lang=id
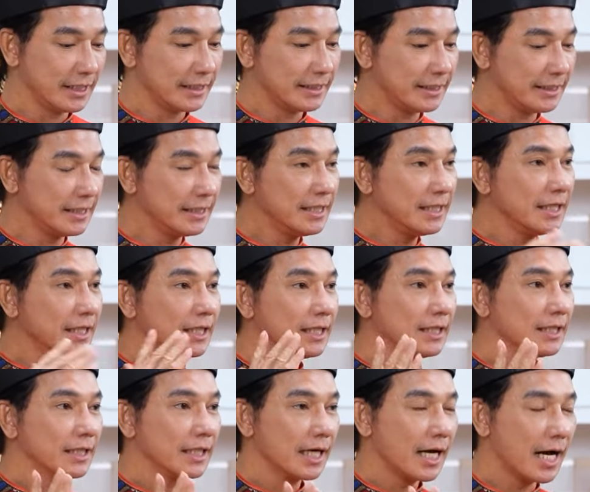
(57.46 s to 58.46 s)
Jadi
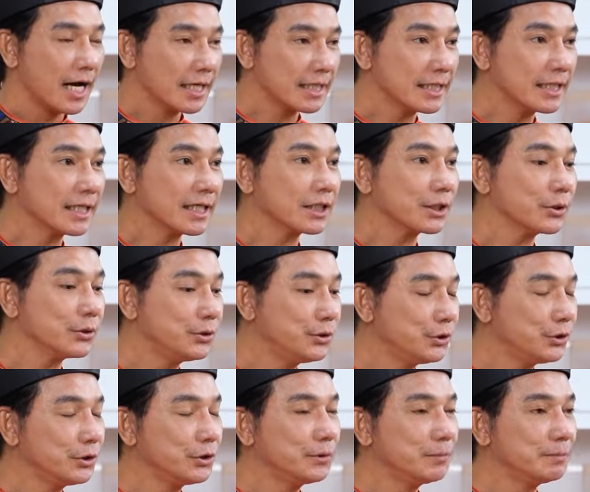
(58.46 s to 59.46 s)
hari
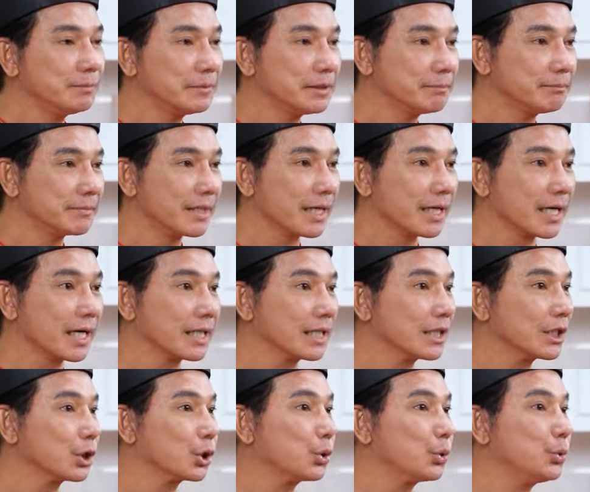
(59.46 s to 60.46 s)
ketujuh
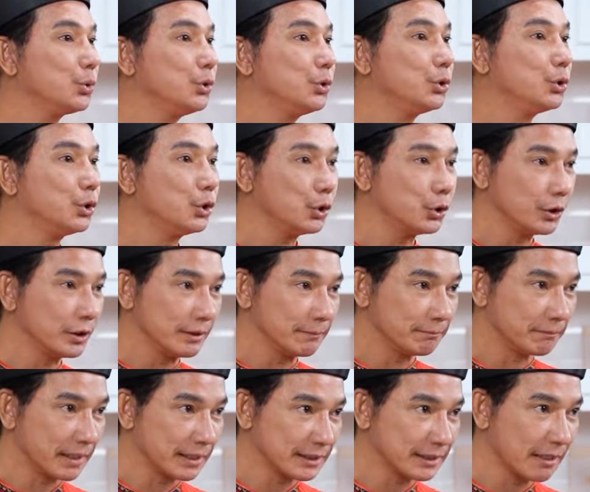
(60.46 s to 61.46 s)
memakan tujuh
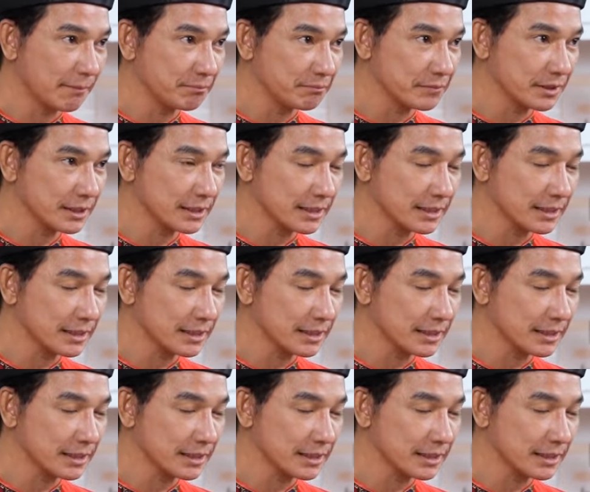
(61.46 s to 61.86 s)
macam